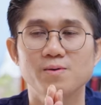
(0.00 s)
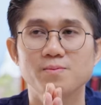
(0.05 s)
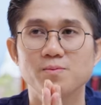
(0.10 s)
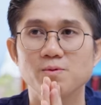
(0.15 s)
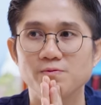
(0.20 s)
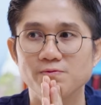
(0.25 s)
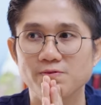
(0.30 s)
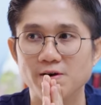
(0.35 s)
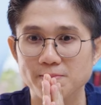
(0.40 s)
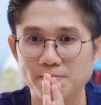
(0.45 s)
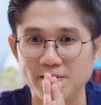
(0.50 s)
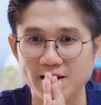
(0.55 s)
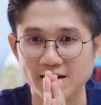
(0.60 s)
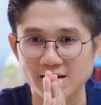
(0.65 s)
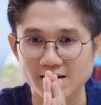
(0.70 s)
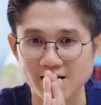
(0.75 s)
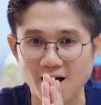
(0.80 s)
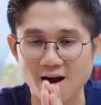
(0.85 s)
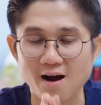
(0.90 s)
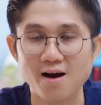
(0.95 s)
muốn phân biệt
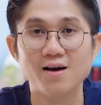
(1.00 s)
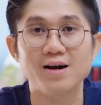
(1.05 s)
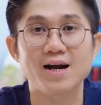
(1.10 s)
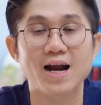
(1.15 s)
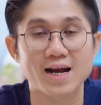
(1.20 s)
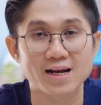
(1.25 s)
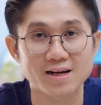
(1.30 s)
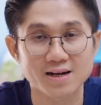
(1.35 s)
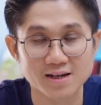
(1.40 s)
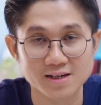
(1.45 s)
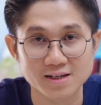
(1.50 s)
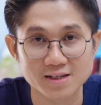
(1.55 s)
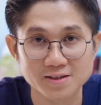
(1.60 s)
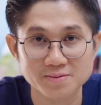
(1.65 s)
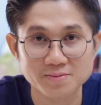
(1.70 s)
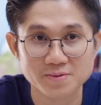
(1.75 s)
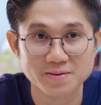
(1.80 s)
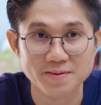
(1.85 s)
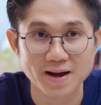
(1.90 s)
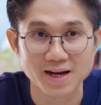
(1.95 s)
rõ ràng hơn để giúp
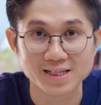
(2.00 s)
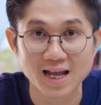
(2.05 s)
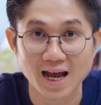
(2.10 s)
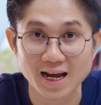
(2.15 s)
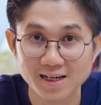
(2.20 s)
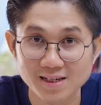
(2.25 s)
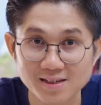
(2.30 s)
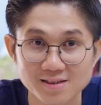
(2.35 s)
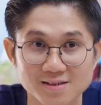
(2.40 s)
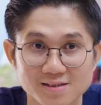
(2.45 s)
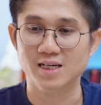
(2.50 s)
các bạn thấy được.